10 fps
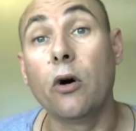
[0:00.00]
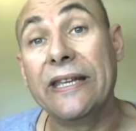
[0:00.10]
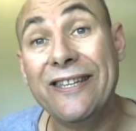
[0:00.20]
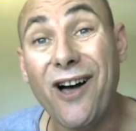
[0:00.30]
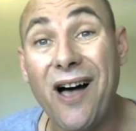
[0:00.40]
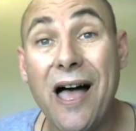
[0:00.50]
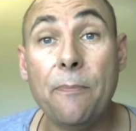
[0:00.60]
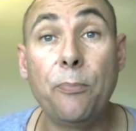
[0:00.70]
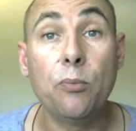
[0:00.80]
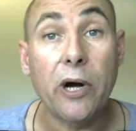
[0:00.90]
il y aura
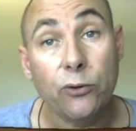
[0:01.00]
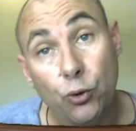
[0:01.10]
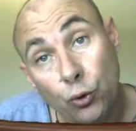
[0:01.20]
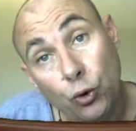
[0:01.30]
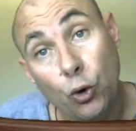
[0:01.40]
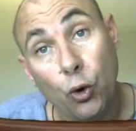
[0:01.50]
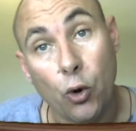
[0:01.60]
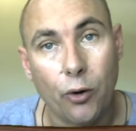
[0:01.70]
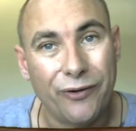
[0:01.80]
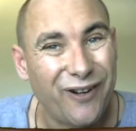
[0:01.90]
un peu moins de tutos
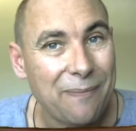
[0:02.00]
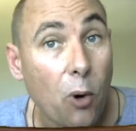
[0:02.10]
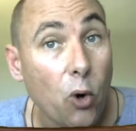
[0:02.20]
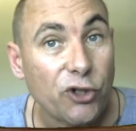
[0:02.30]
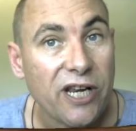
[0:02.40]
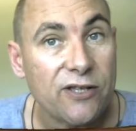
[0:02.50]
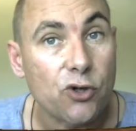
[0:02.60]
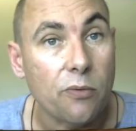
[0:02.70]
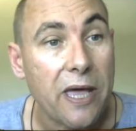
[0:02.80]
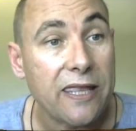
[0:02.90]
euh, dans les prochaines
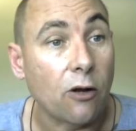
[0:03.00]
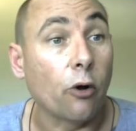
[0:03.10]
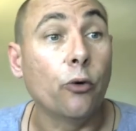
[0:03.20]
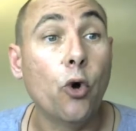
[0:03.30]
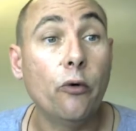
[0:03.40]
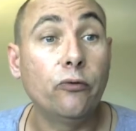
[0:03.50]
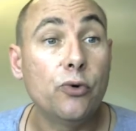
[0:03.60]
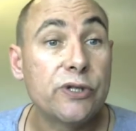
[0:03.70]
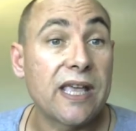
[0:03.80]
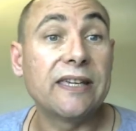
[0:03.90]
semaines, alors ne
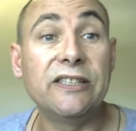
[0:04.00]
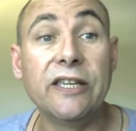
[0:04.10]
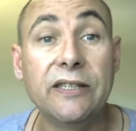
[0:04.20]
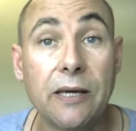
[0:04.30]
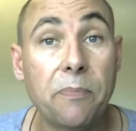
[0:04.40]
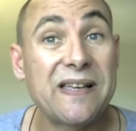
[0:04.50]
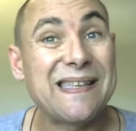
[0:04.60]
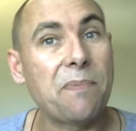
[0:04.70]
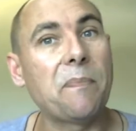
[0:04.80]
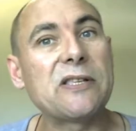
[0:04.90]
vous inquiétez pas,
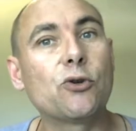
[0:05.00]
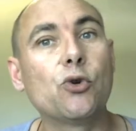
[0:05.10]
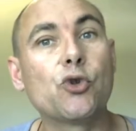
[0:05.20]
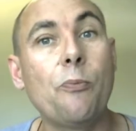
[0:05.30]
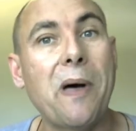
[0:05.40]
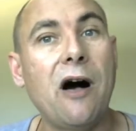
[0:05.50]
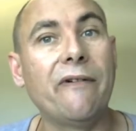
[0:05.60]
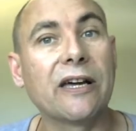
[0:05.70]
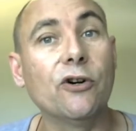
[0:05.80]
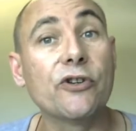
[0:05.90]
c'est pas parce que je pars en
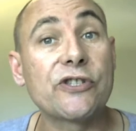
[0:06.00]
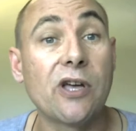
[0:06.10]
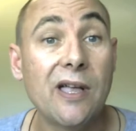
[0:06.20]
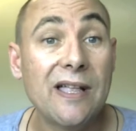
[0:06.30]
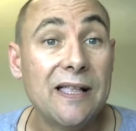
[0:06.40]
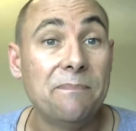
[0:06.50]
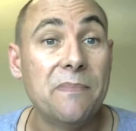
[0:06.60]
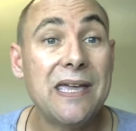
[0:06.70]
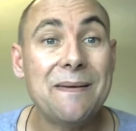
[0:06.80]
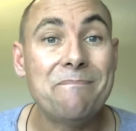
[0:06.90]
vacances,
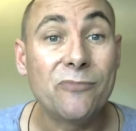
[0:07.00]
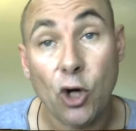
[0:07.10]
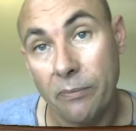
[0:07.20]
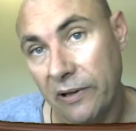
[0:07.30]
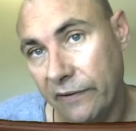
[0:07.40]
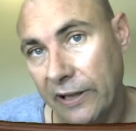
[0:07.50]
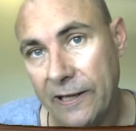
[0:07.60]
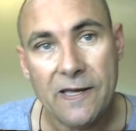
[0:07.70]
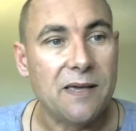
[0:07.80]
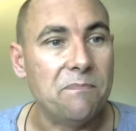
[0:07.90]
mais j'aurais
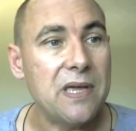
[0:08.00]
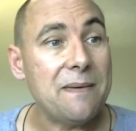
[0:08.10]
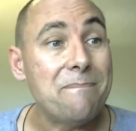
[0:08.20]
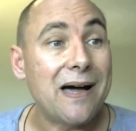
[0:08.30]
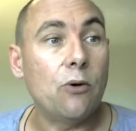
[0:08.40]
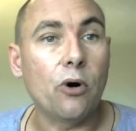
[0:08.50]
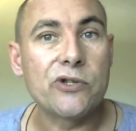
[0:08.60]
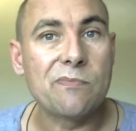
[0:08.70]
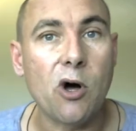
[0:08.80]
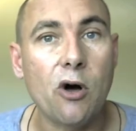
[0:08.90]
préféré, mais
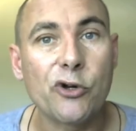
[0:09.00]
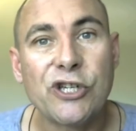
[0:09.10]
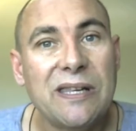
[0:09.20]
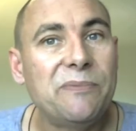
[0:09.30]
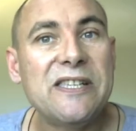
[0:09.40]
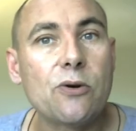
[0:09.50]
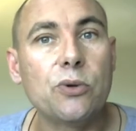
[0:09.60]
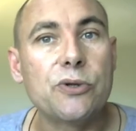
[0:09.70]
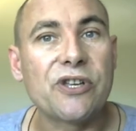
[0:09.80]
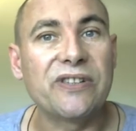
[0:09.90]
malheureusement, j'ai des petits
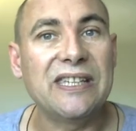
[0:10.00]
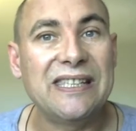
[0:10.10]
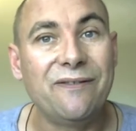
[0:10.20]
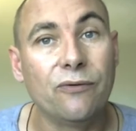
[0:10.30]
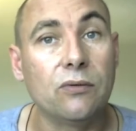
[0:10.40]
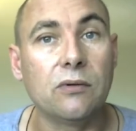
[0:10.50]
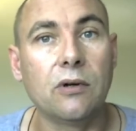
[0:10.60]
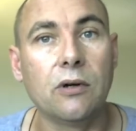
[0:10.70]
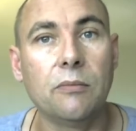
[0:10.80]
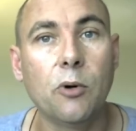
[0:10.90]
ennuis de santé qui vont
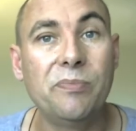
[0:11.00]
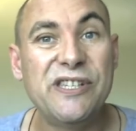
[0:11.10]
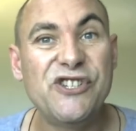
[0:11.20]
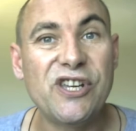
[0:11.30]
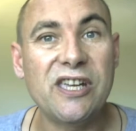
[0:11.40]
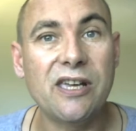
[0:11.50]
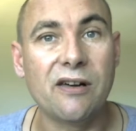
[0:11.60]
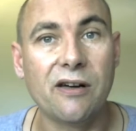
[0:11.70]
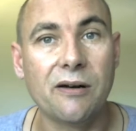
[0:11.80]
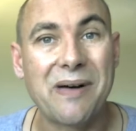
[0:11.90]
euh, m'obliger,
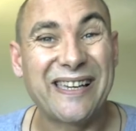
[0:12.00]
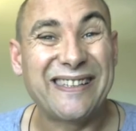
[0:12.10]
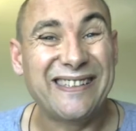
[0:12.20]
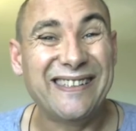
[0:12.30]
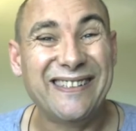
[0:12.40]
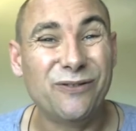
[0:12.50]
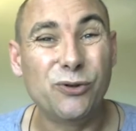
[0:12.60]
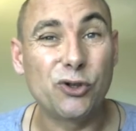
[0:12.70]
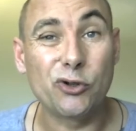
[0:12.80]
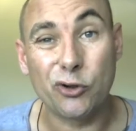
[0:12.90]
euh, bah, qui,
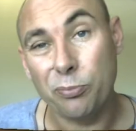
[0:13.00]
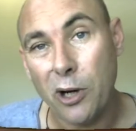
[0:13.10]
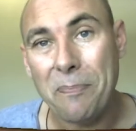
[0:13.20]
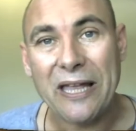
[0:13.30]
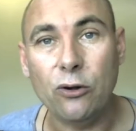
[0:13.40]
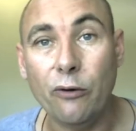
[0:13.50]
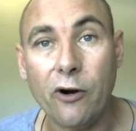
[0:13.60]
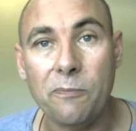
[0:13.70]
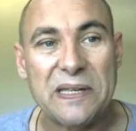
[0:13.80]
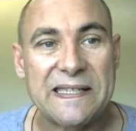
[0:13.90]
je, ne pourrais pas être
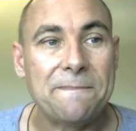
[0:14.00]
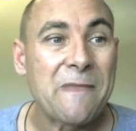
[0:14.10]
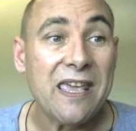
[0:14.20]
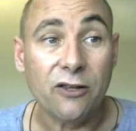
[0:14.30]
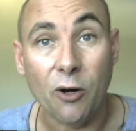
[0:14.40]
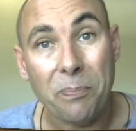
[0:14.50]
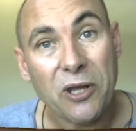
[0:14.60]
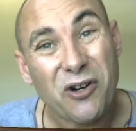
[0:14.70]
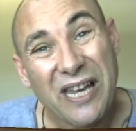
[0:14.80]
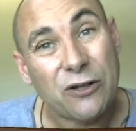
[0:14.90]
devant le PC. Donc
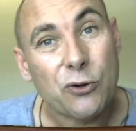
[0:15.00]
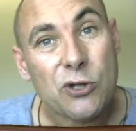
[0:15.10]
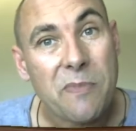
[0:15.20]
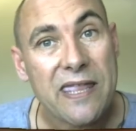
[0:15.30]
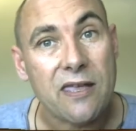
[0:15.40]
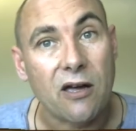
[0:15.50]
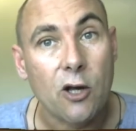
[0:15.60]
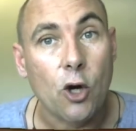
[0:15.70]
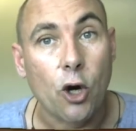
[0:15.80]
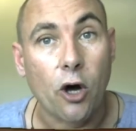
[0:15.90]
pendant quelques semaines,
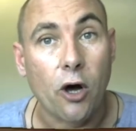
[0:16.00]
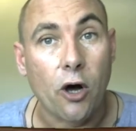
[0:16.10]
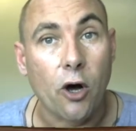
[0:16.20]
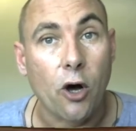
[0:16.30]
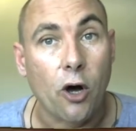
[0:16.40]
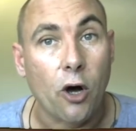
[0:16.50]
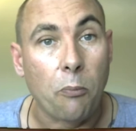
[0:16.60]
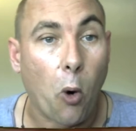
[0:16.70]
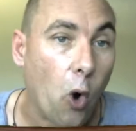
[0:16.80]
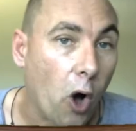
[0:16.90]
euh,
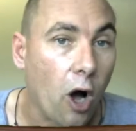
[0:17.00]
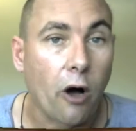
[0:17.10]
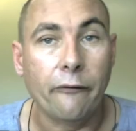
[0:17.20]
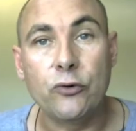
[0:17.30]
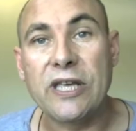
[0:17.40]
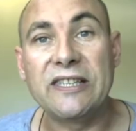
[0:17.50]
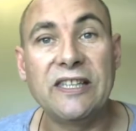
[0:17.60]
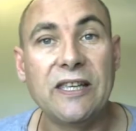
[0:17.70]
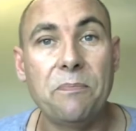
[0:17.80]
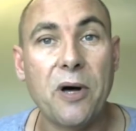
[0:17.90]
bon, oh, vous
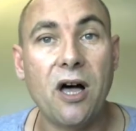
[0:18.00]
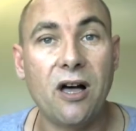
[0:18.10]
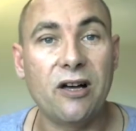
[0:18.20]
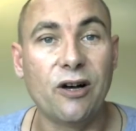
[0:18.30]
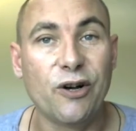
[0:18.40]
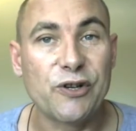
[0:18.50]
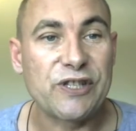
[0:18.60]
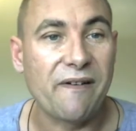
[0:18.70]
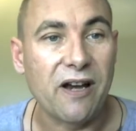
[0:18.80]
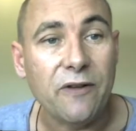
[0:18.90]
inquiétez pas,
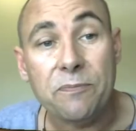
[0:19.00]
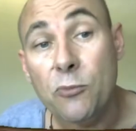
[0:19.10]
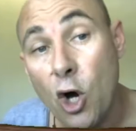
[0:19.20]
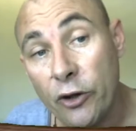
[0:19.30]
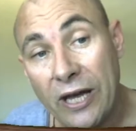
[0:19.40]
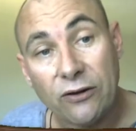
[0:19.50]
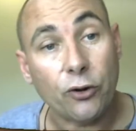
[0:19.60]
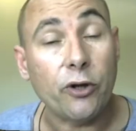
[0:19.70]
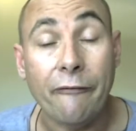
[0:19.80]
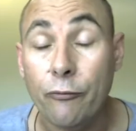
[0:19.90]
ça va aller vite. En
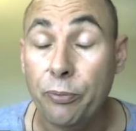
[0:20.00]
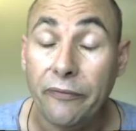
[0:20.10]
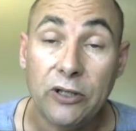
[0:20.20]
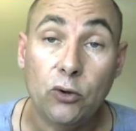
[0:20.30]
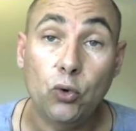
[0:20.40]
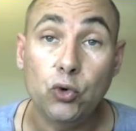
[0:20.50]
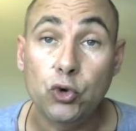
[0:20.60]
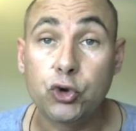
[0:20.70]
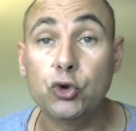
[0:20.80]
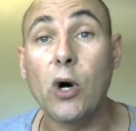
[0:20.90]
attendant, vous pouvez
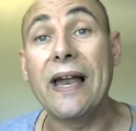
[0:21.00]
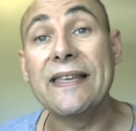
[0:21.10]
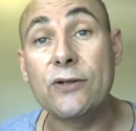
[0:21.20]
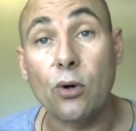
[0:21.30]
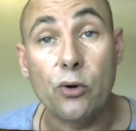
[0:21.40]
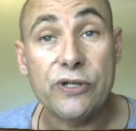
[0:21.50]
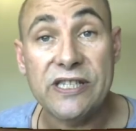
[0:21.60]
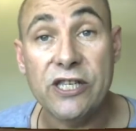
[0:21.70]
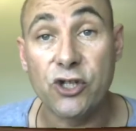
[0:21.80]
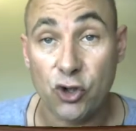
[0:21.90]
toujours aller sur le
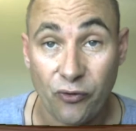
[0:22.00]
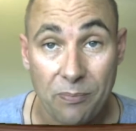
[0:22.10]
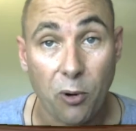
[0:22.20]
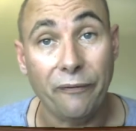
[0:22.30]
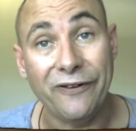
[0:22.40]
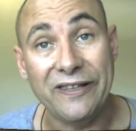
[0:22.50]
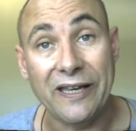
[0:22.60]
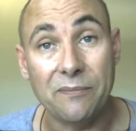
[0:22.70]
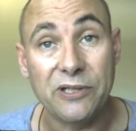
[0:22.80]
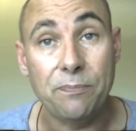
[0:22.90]
site, je vais
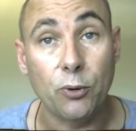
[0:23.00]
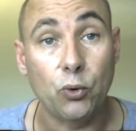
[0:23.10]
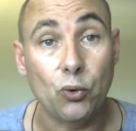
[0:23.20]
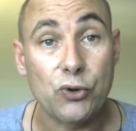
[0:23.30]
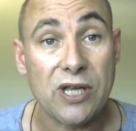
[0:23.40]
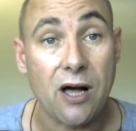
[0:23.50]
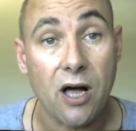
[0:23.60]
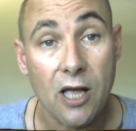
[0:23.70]
profiter un petit peu de tout ça